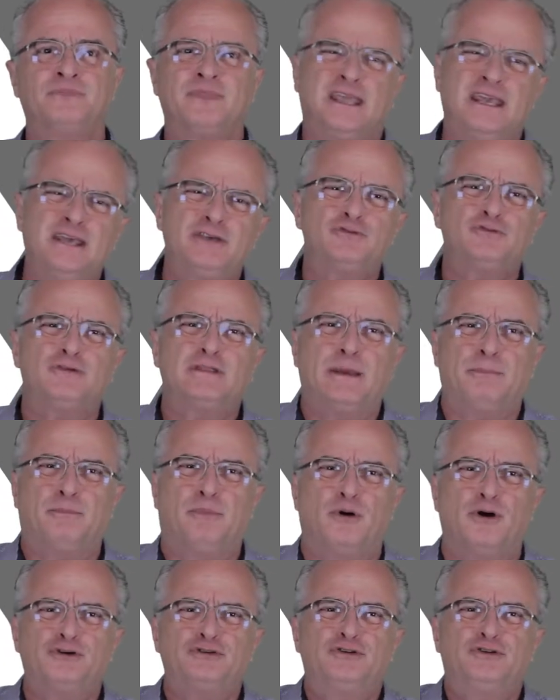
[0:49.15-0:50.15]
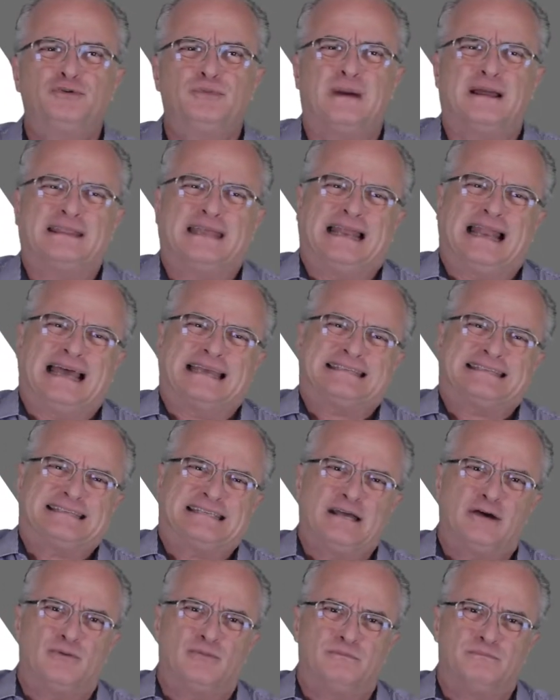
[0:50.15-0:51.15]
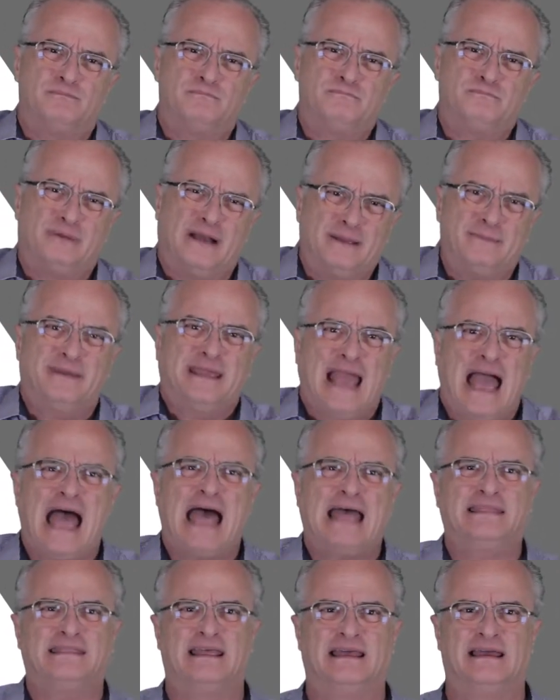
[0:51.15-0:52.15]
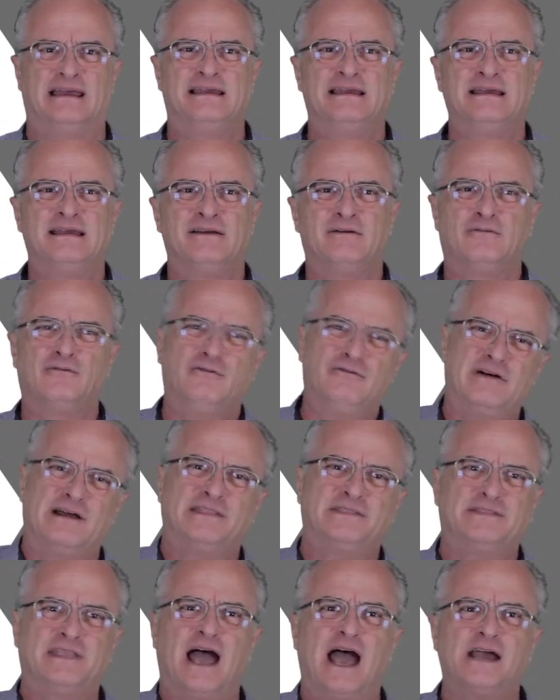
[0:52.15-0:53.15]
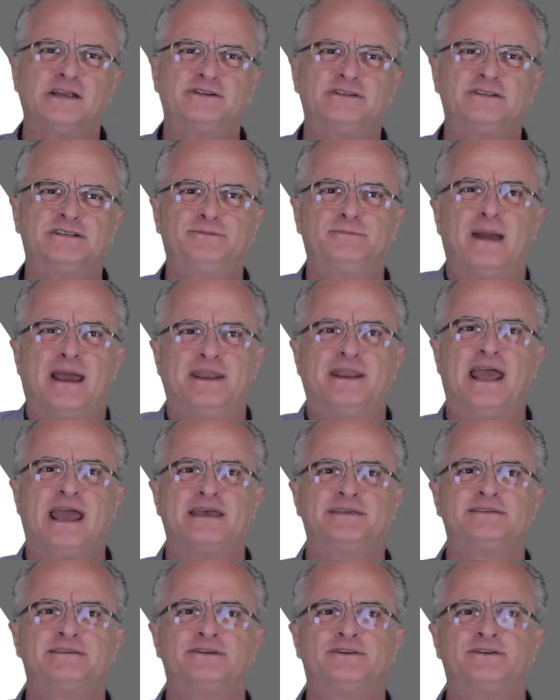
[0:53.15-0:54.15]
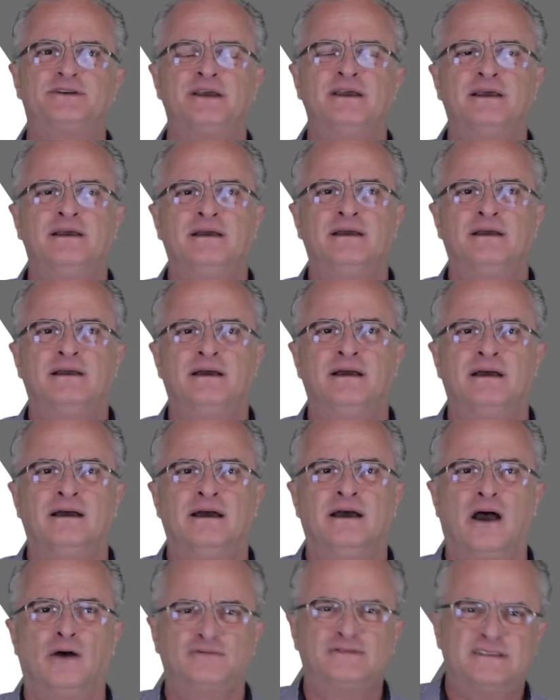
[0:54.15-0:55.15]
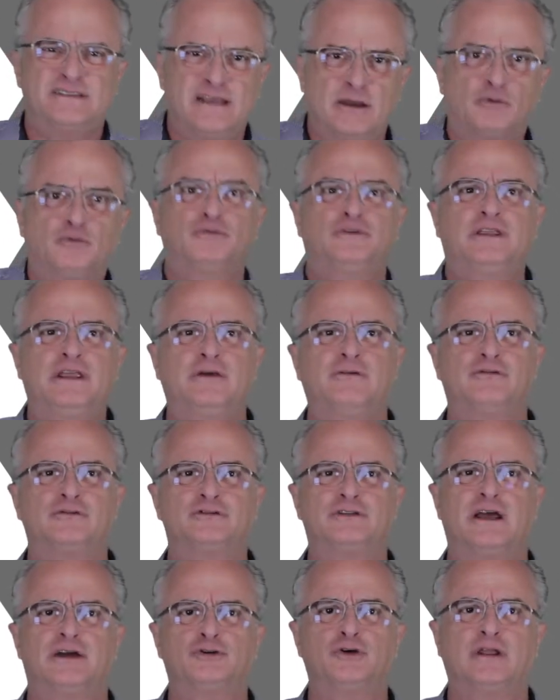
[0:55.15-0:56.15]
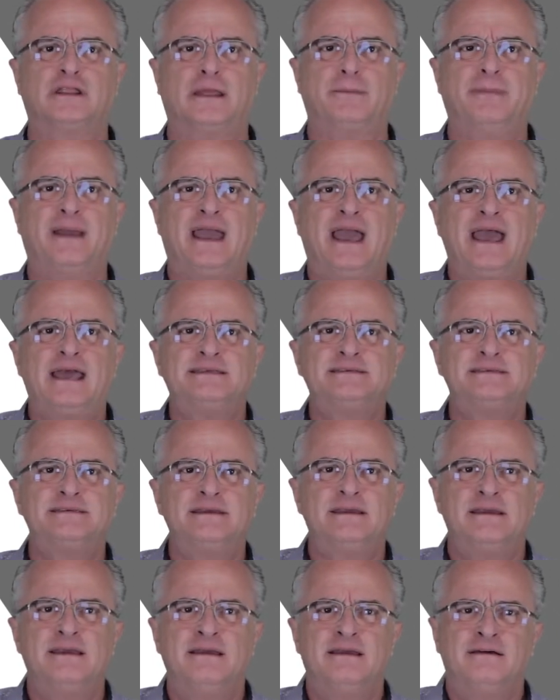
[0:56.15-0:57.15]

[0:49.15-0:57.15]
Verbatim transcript: Isso depois de uma delação premiada com vantagens e benesses aos executivos da JBS,